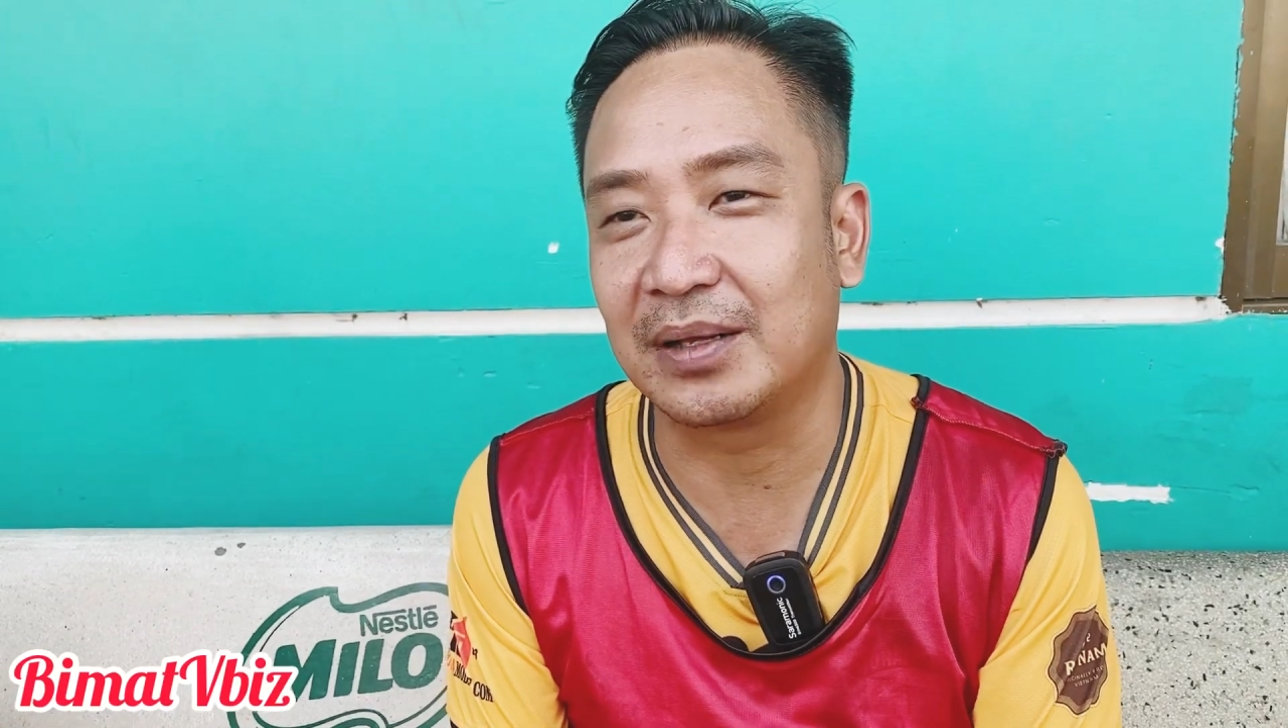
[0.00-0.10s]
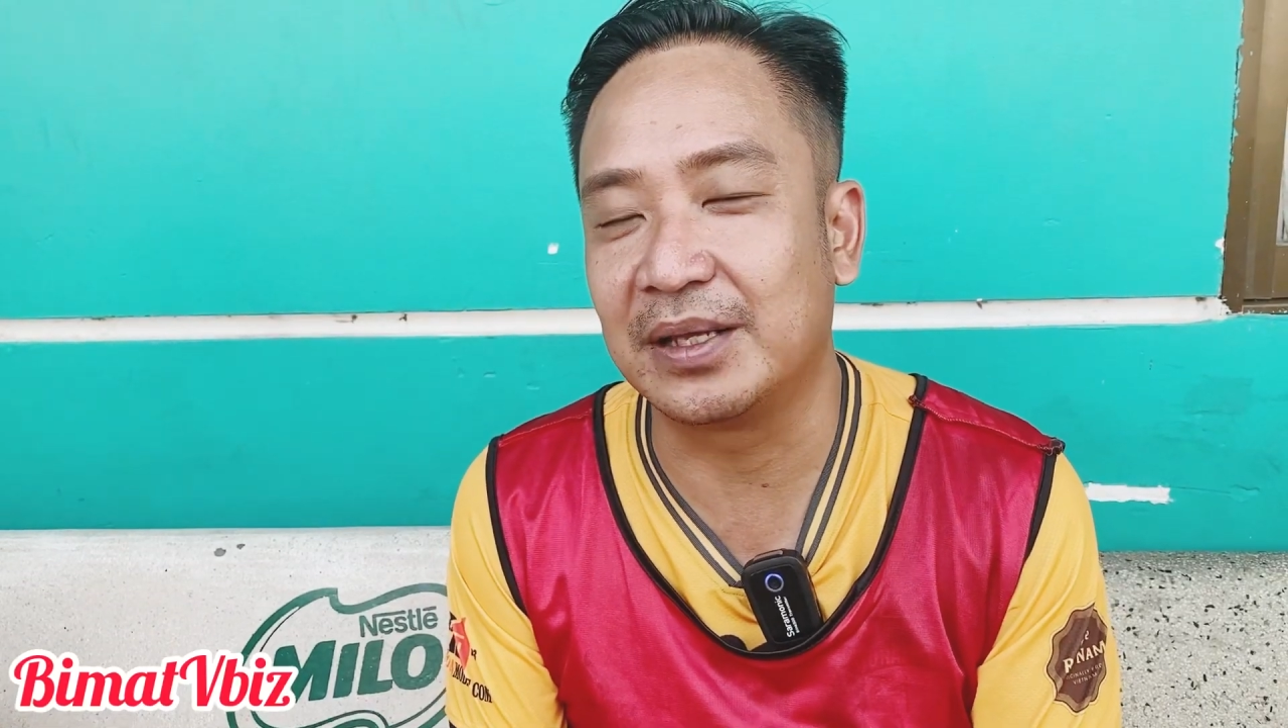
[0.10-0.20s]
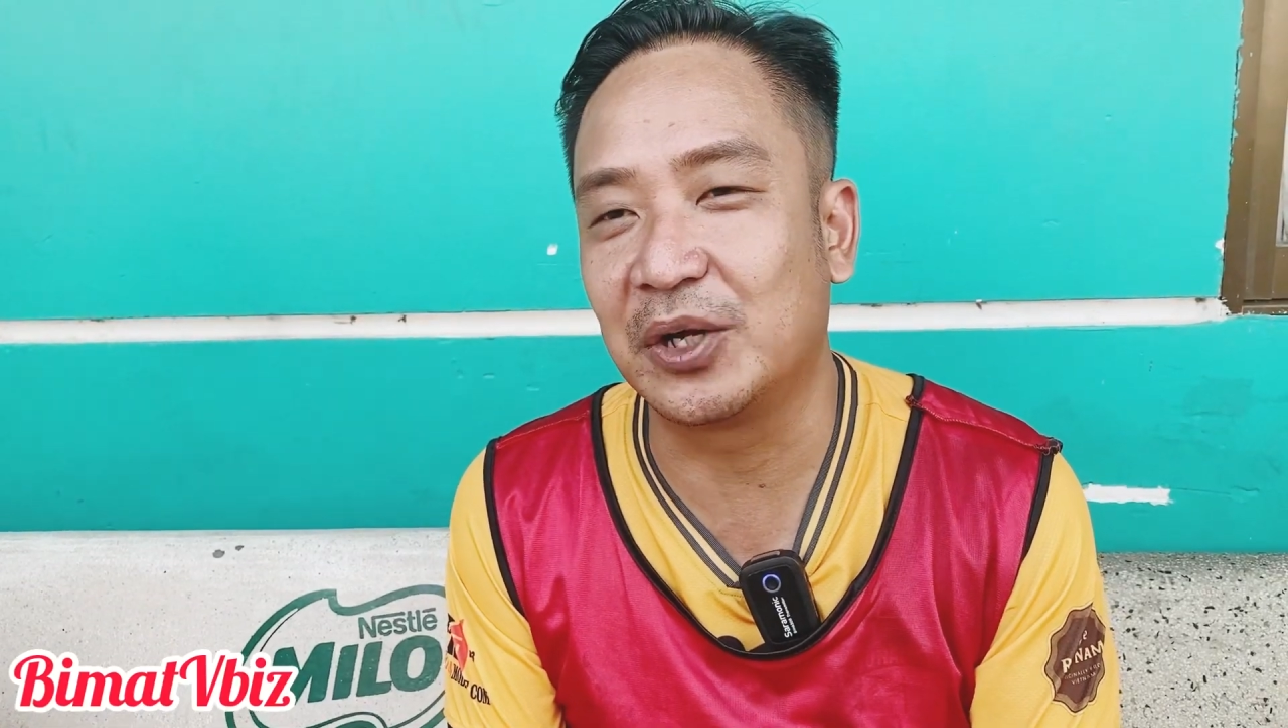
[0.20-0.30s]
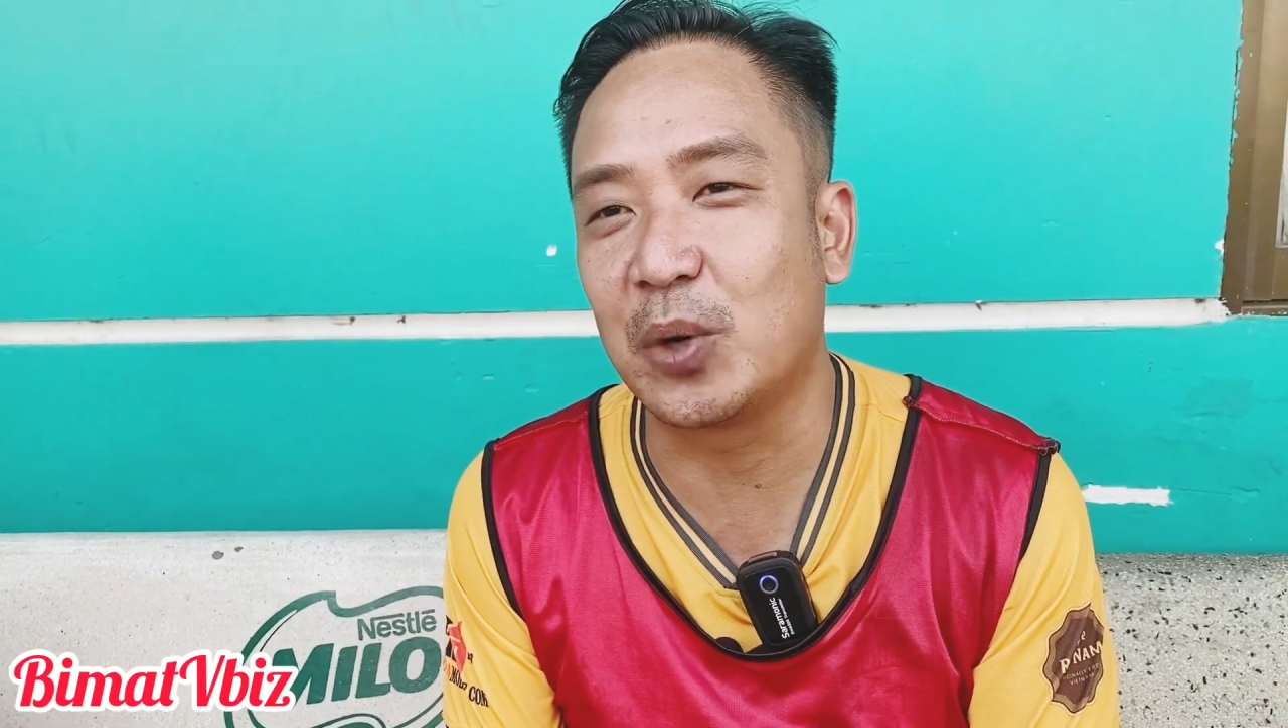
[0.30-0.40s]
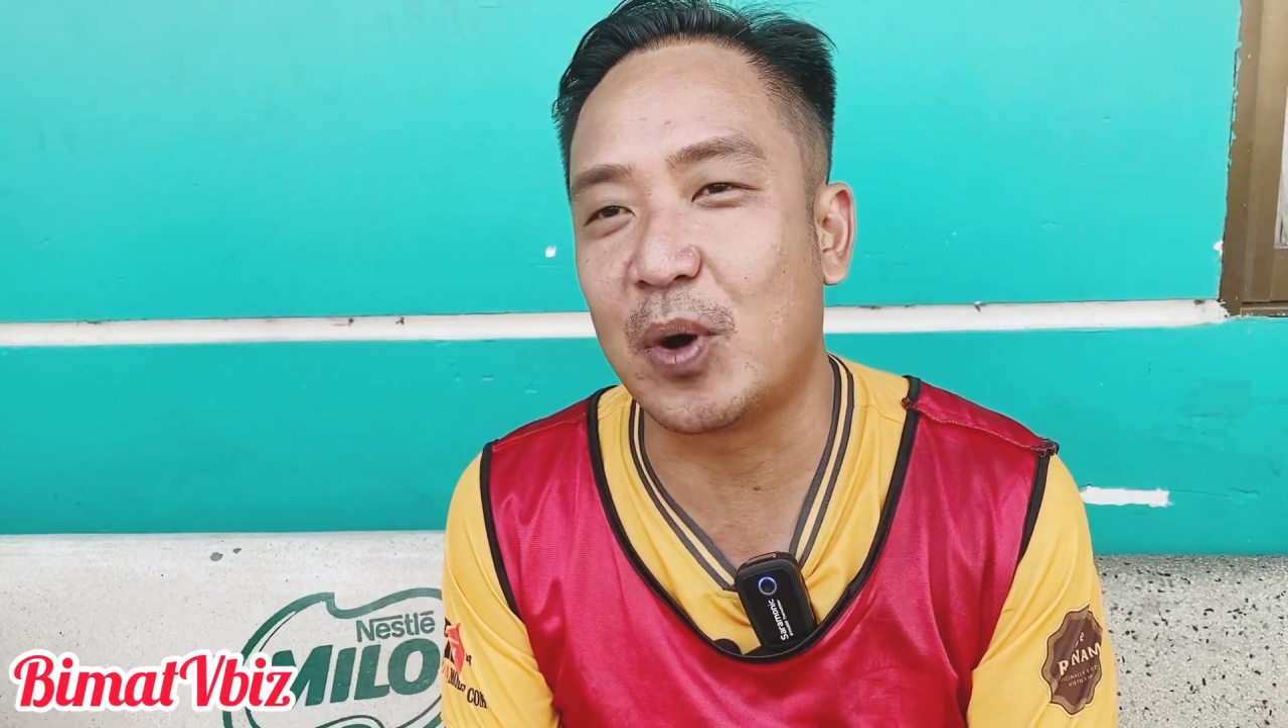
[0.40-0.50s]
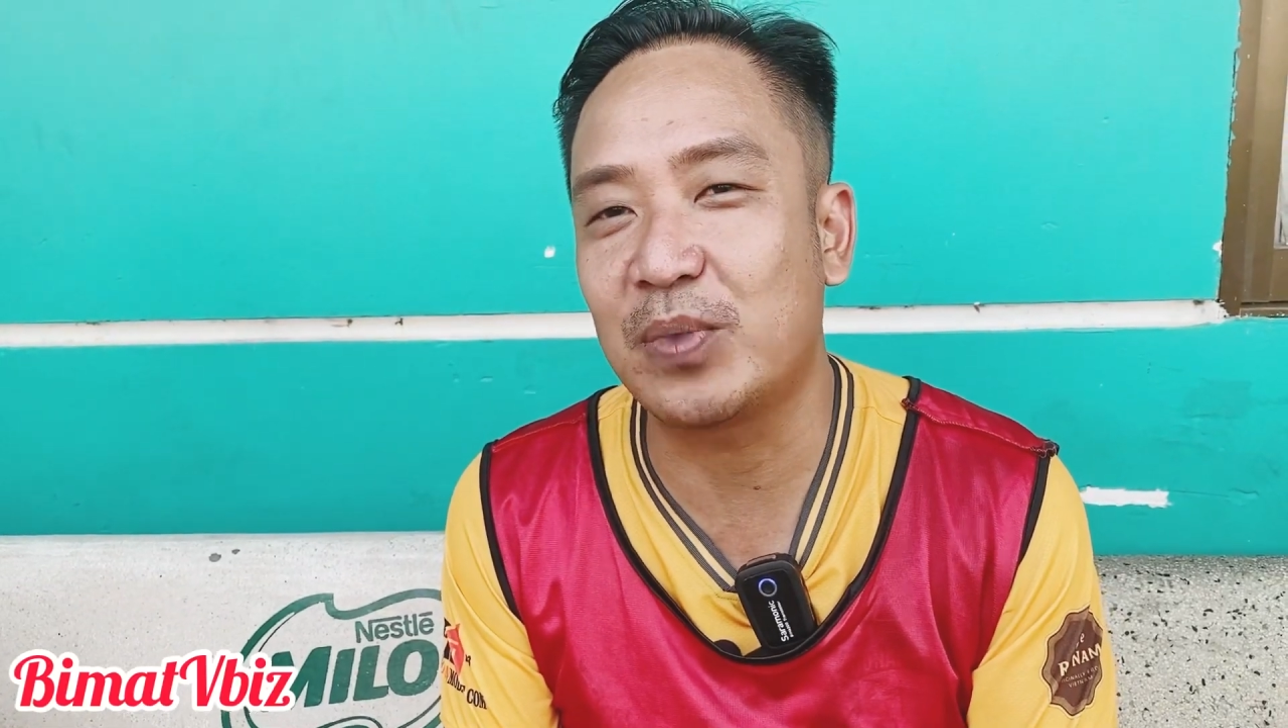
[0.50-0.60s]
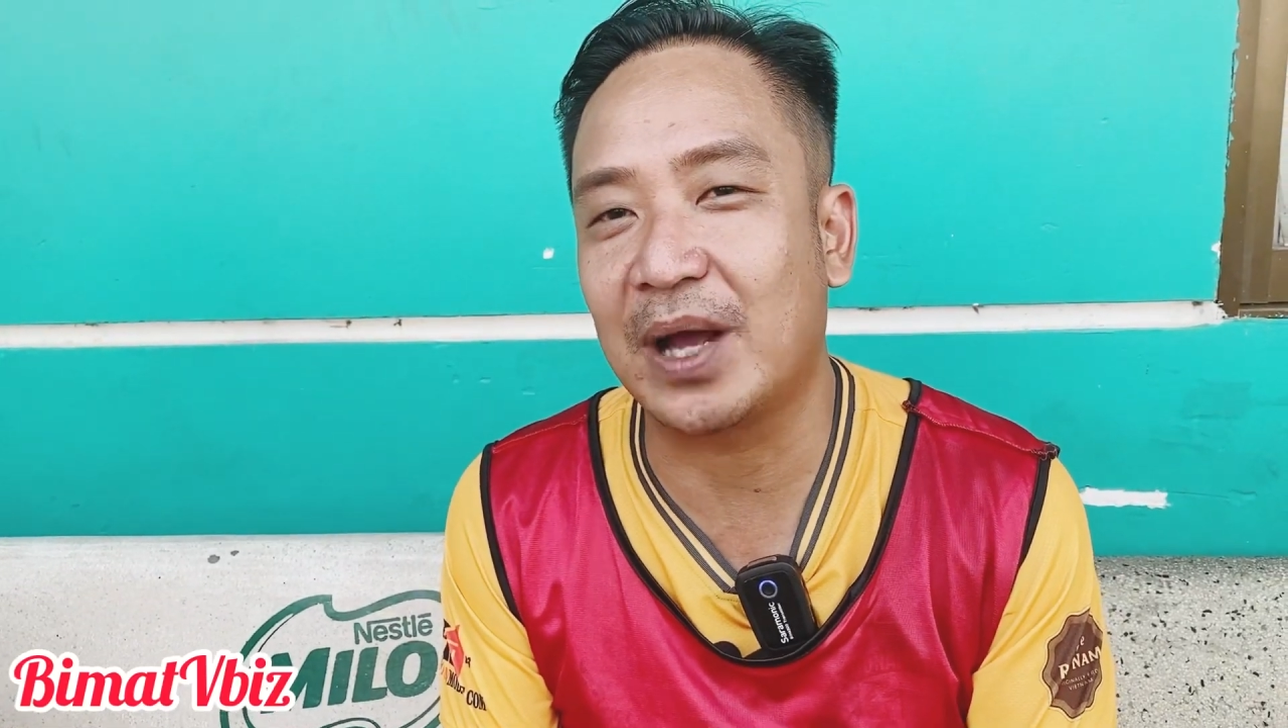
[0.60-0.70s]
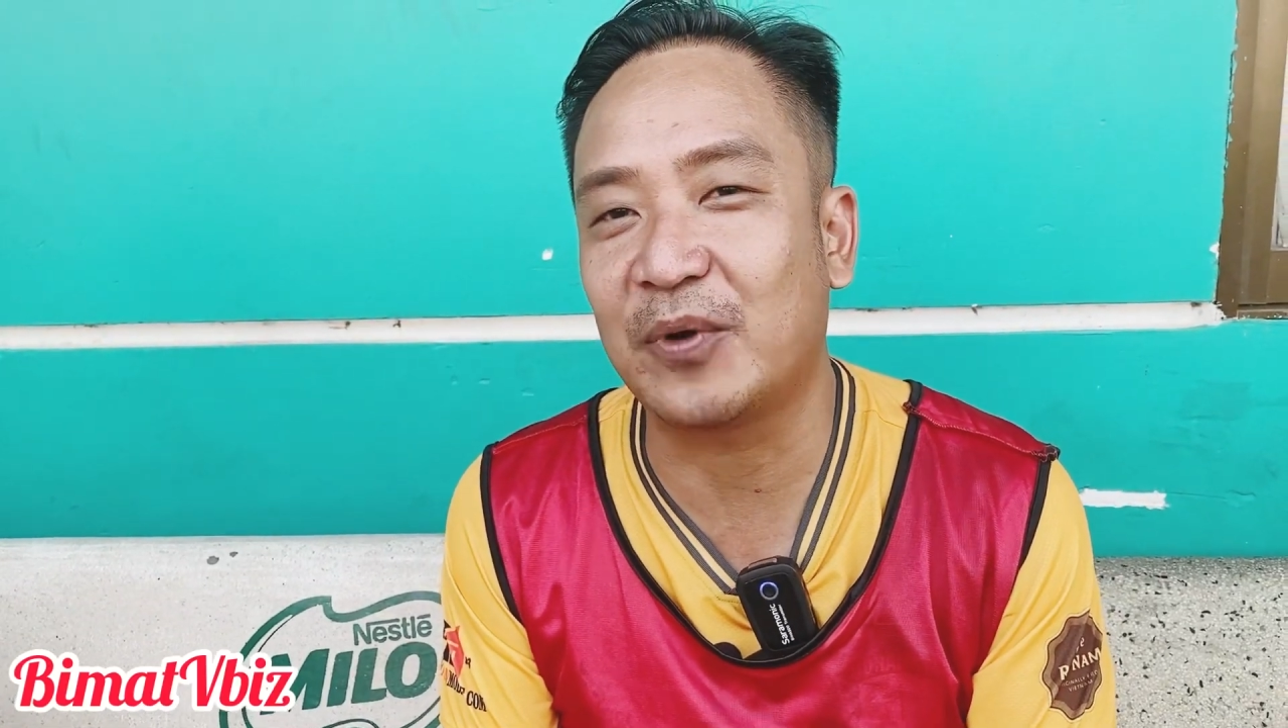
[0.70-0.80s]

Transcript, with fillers: những đội bóng đá